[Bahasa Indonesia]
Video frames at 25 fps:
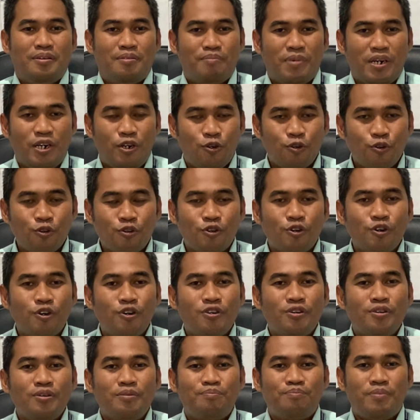
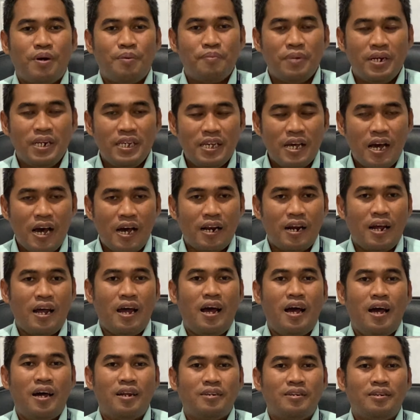mendukung
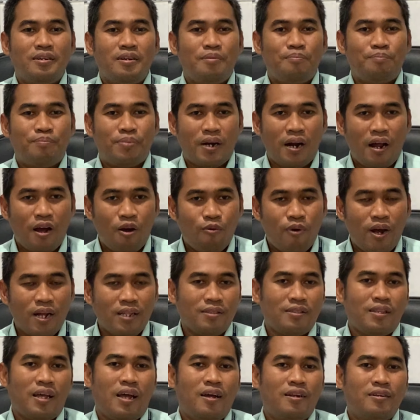pemeliharaan,
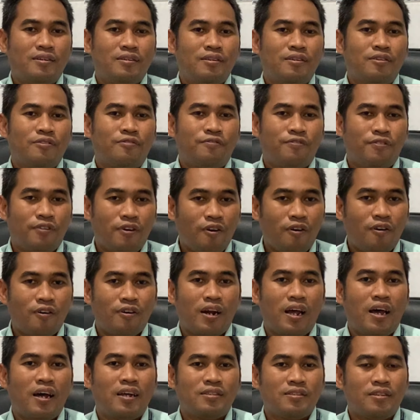perawatan
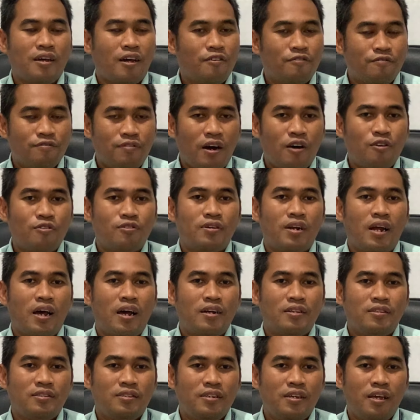flora dan
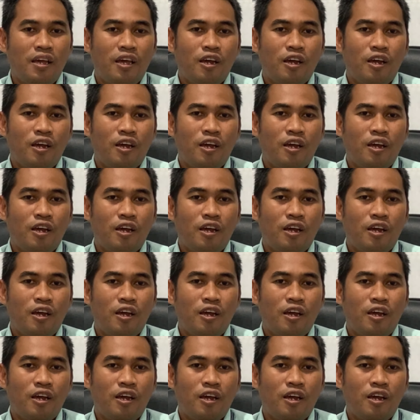fauna di